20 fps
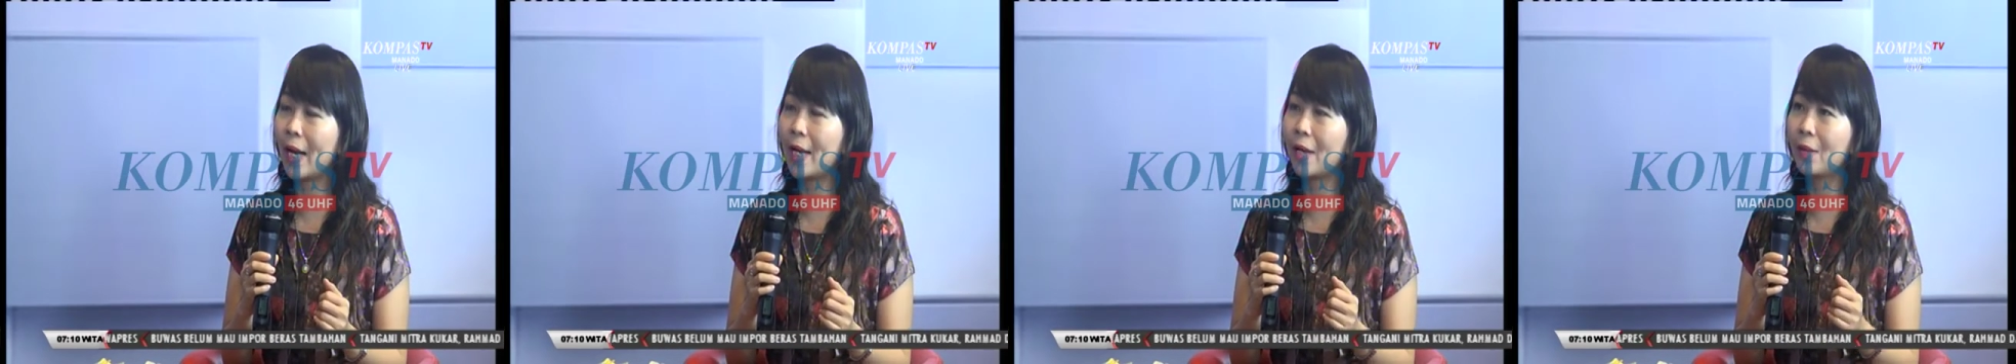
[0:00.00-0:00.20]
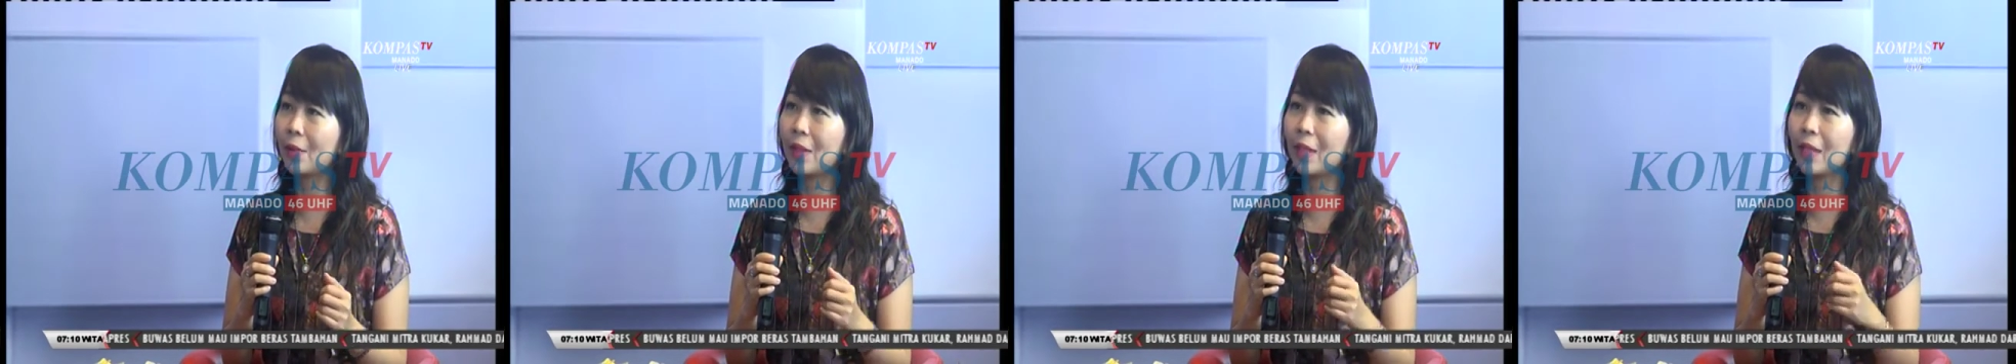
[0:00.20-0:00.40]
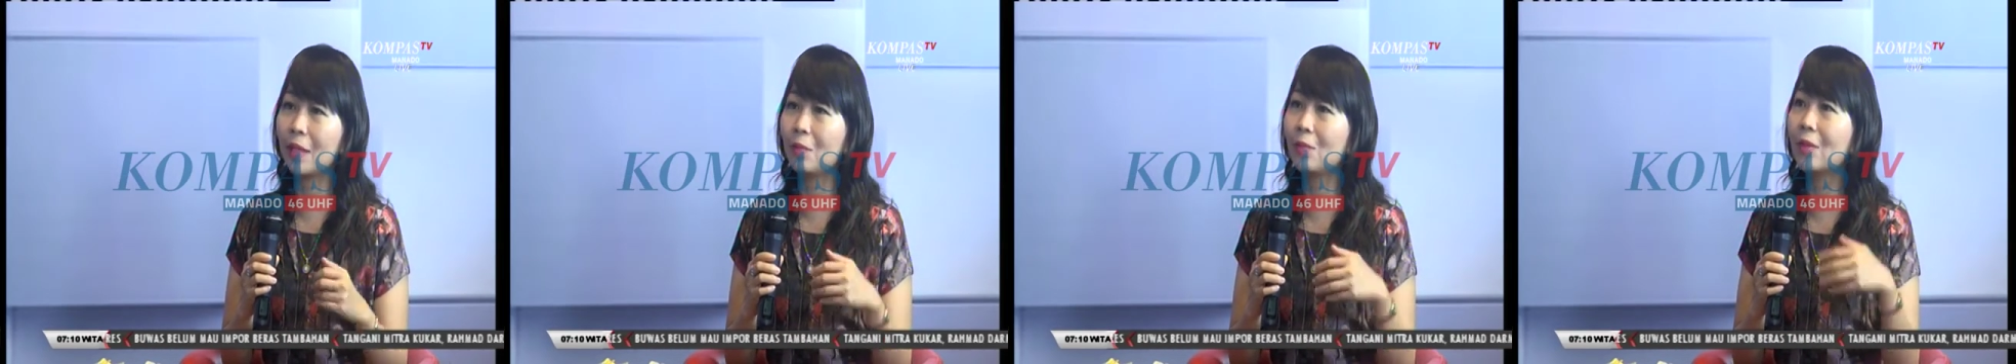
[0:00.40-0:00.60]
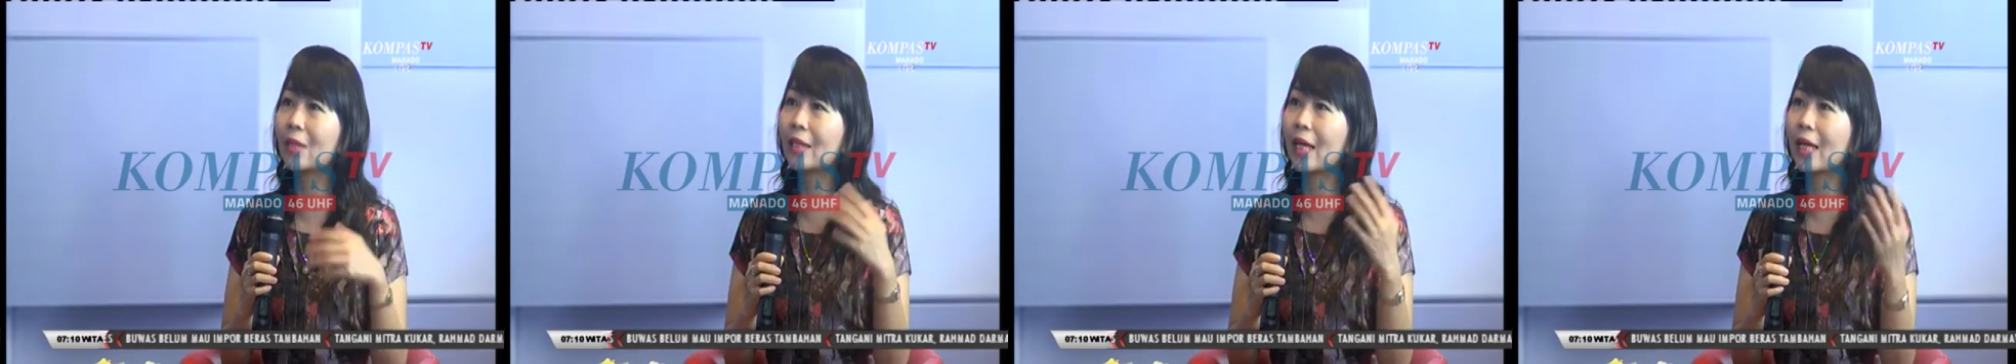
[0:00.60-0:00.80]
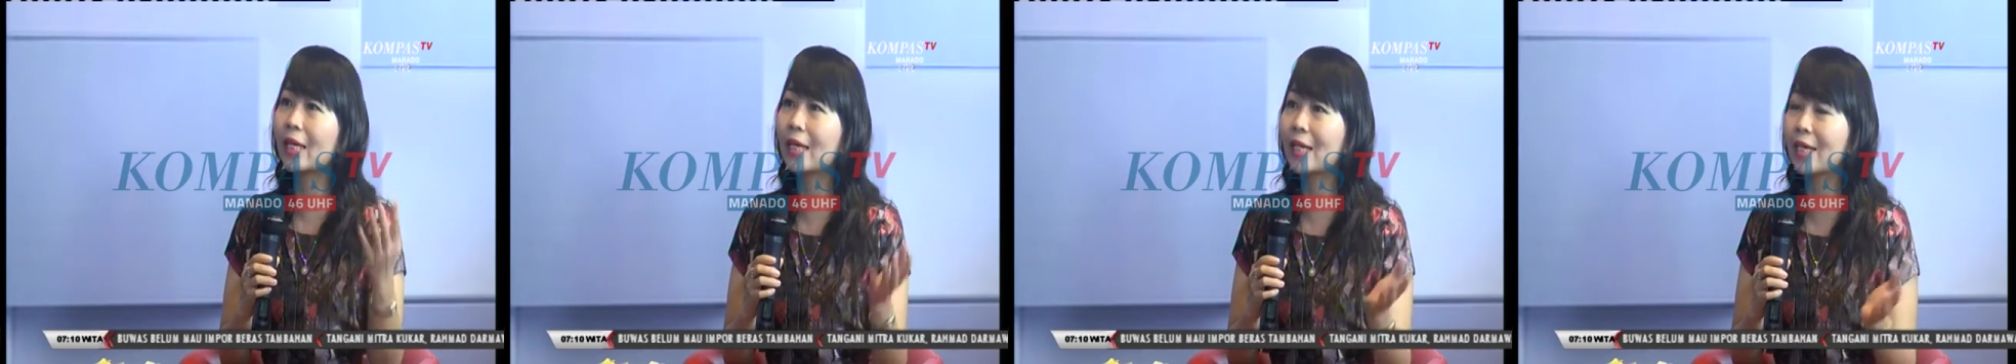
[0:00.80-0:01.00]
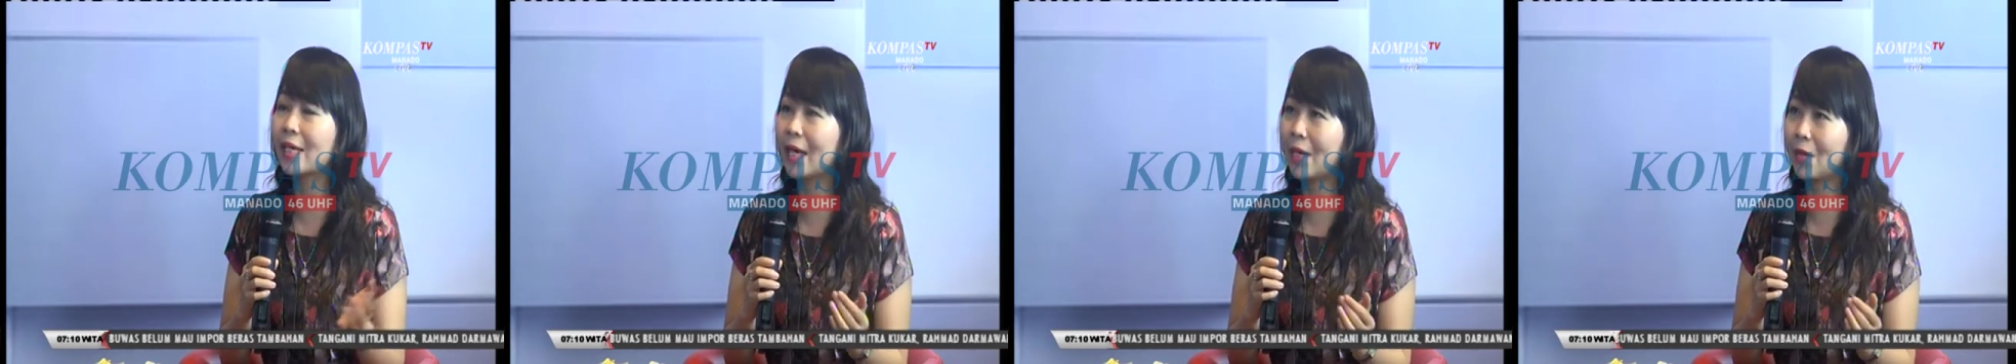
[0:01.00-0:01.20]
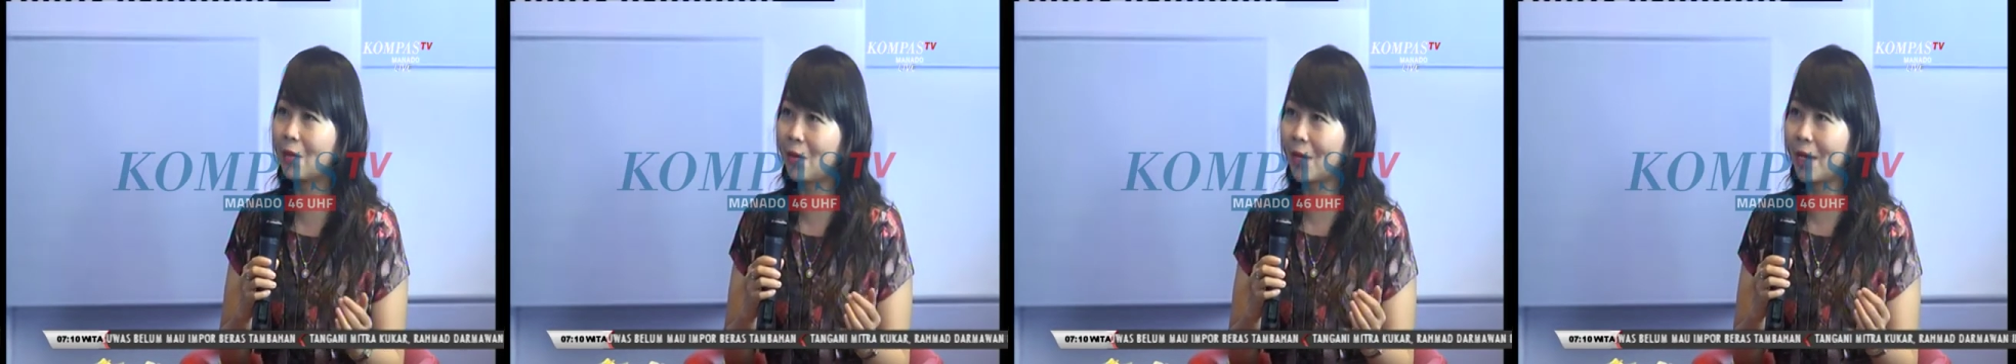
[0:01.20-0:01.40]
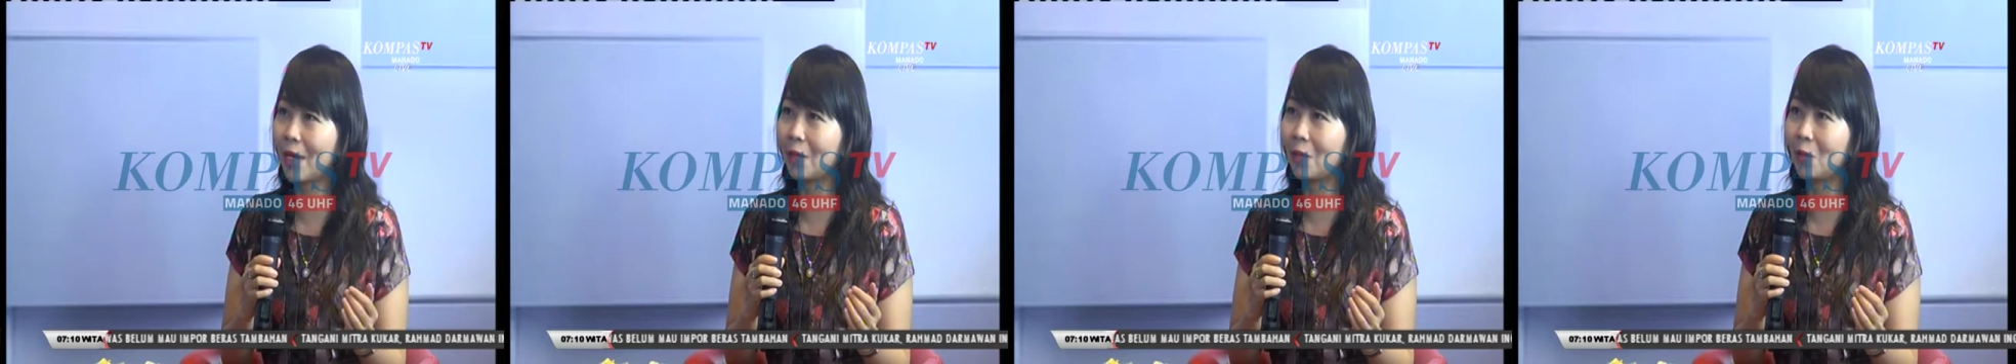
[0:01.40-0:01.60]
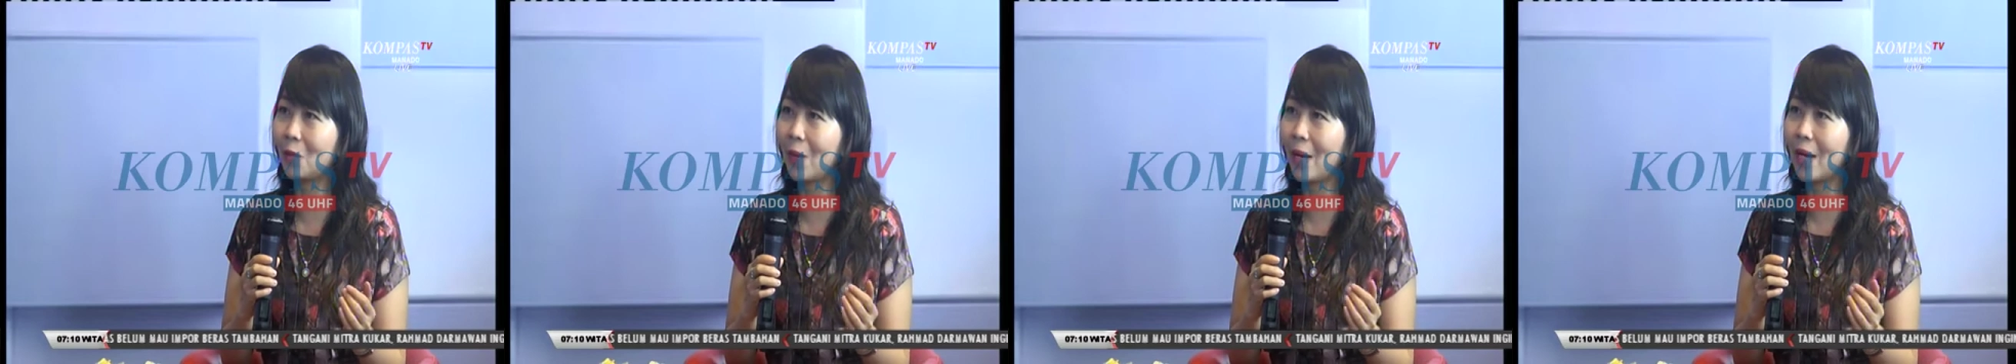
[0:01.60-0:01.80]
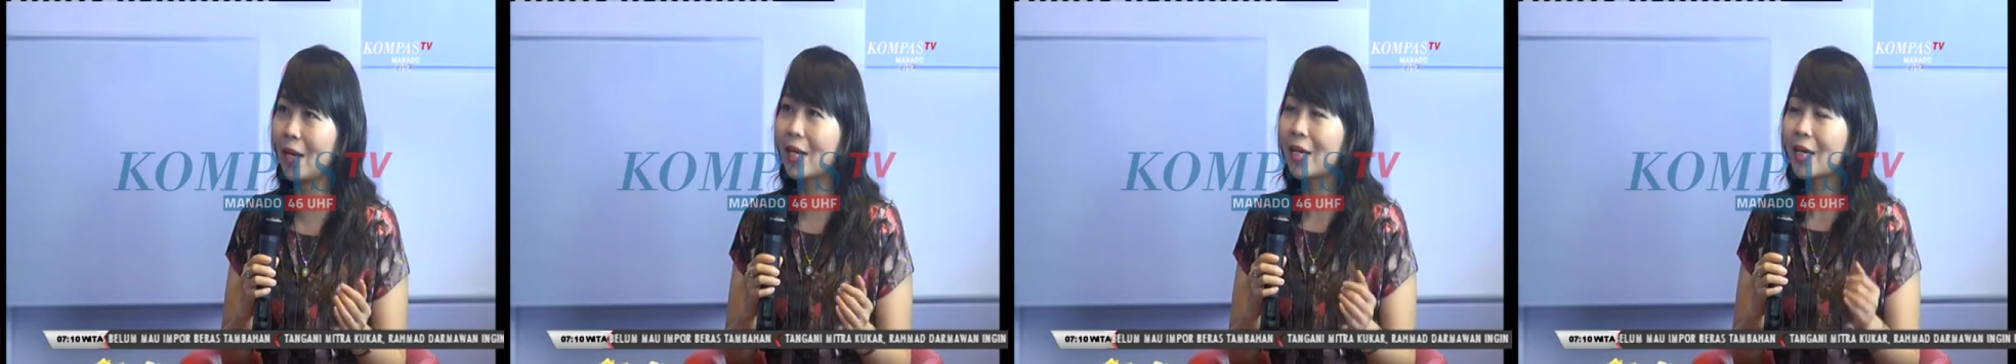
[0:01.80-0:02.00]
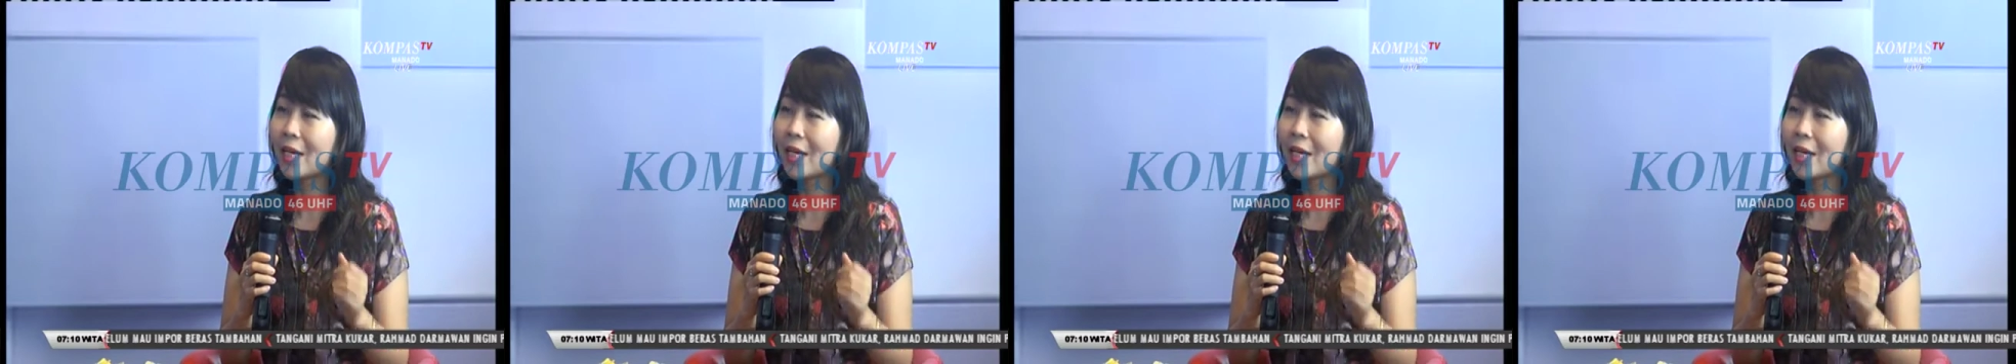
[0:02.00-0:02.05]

anak ingin bertanya dengan orang tua